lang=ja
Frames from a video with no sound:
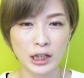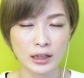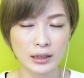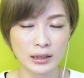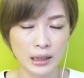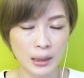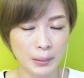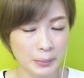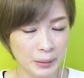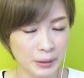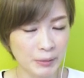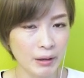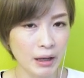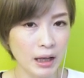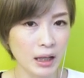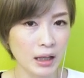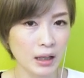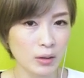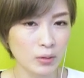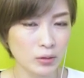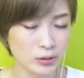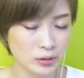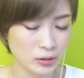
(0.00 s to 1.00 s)
企み
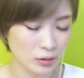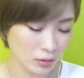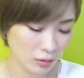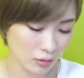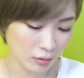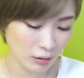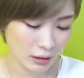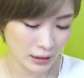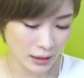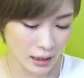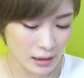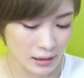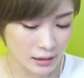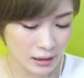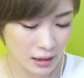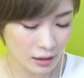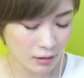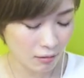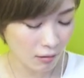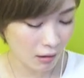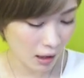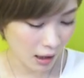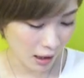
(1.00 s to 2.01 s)
は本当のところ何
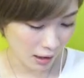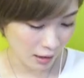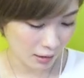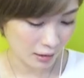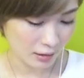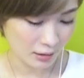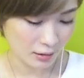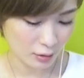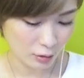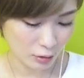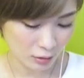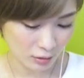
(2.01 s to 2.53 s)
なのか、